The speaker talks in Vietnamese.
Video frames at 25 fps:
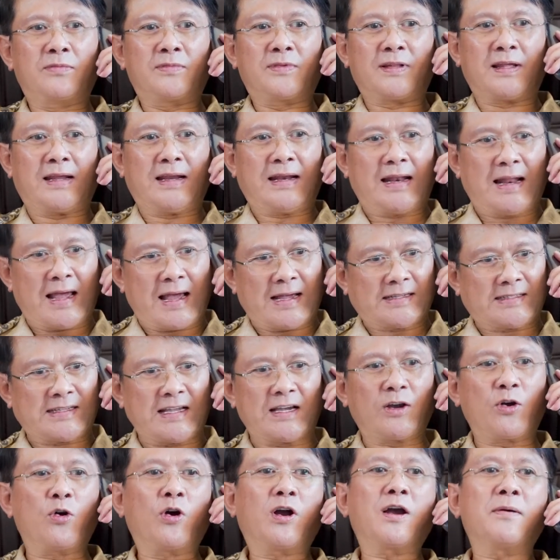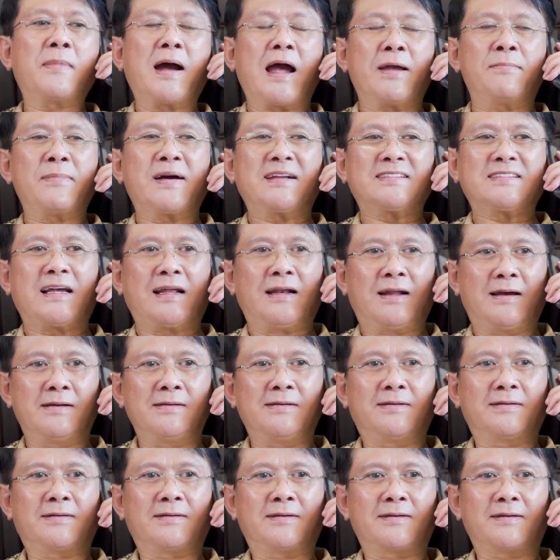thì là sẽ có cái bài massage
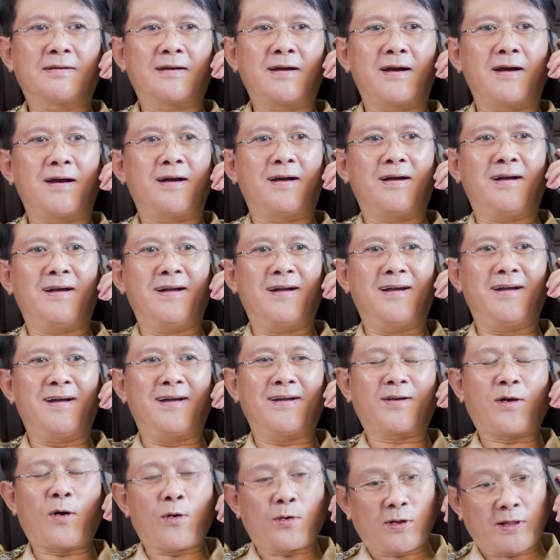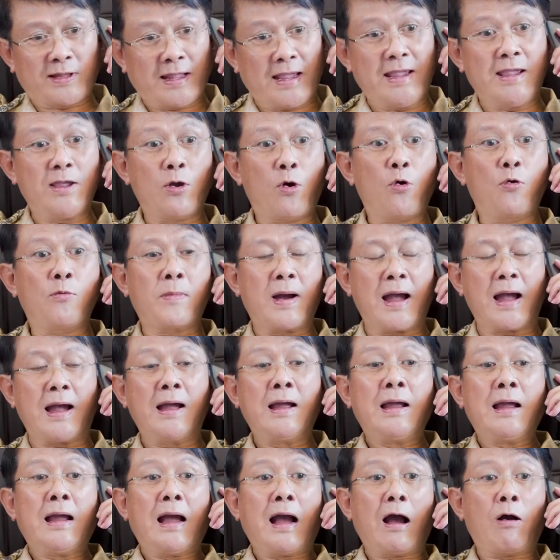lưng đó còn thí dụ mà
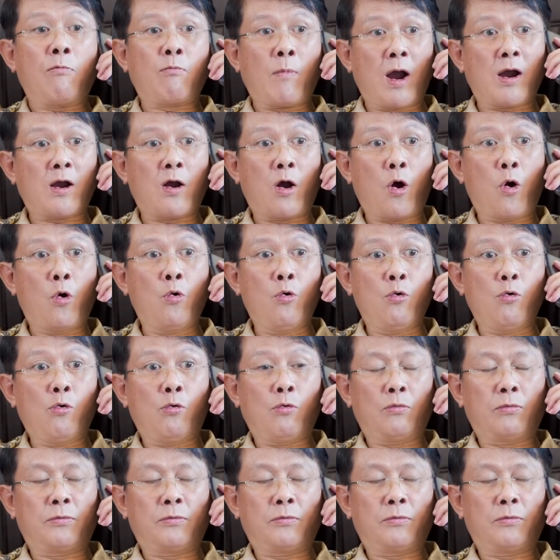ông mất ngủ